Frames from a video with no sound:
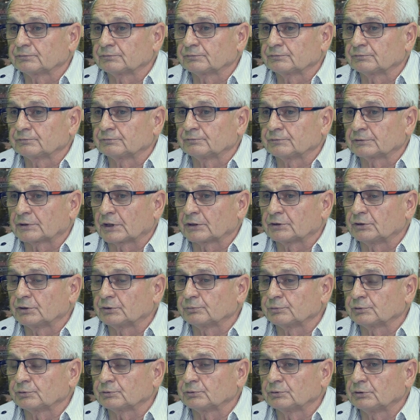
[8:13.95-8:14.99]
w
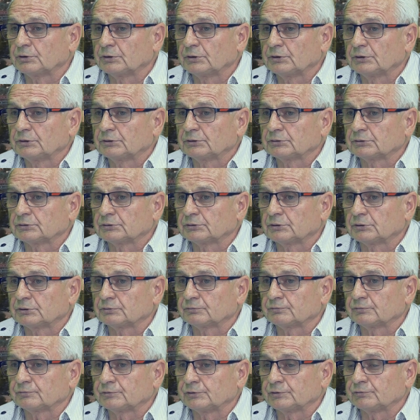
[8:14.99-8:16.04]
Radomiu no,
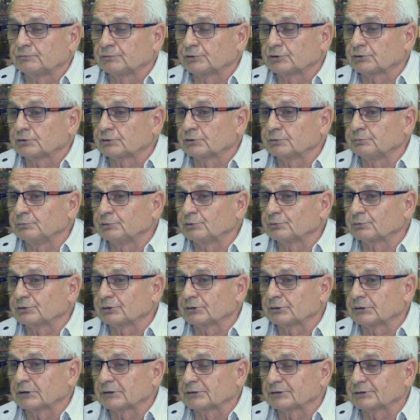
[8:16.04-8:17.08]
w 90
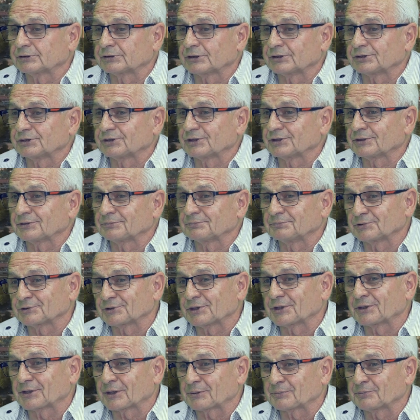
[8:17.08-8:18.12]
minucie nas sędzia,
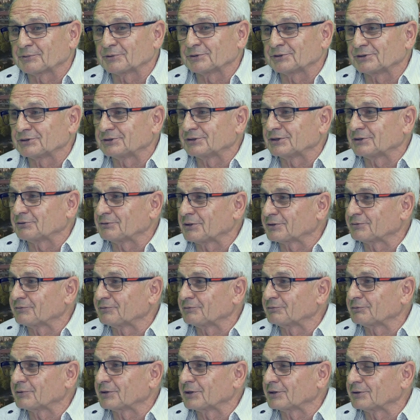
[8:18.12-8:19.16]
można tak powiedzieć,
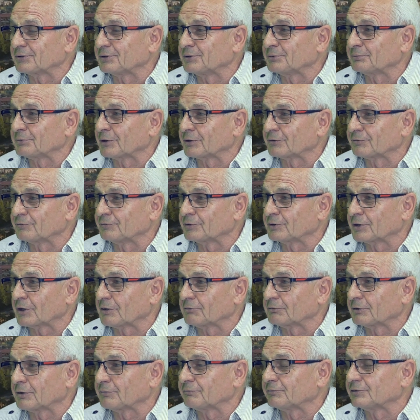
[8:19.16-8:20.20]
załatwił. Radom jak wygrał,
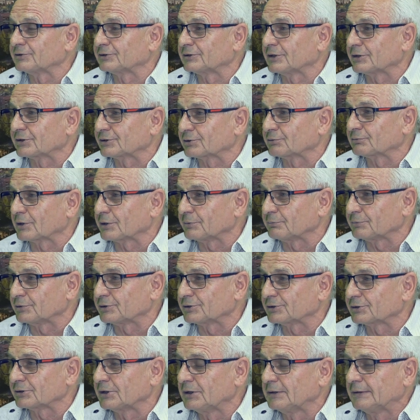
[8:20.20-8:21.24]
nam wystarczył
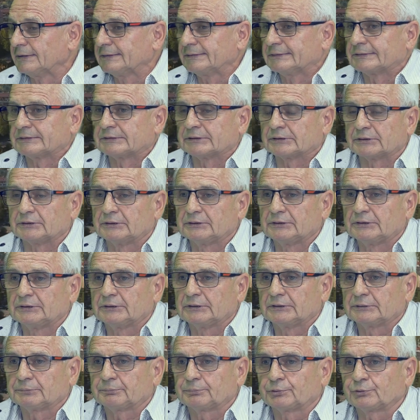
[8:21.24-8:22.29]
remis. No.
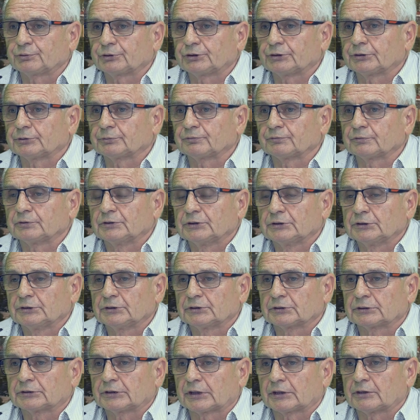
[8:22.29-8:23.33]
Później
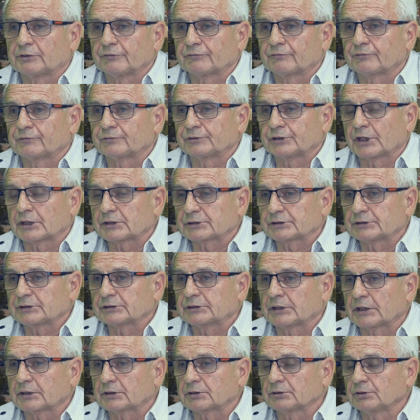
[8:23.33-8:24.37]
grałem w siarce
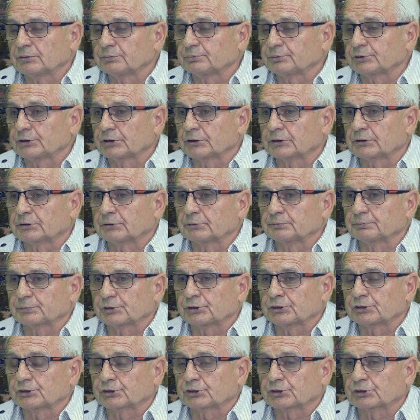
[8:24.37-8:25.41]
Tarnobrzeg
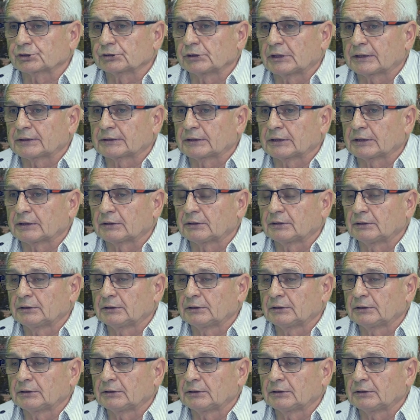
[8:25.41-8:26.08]
przez 3 lata.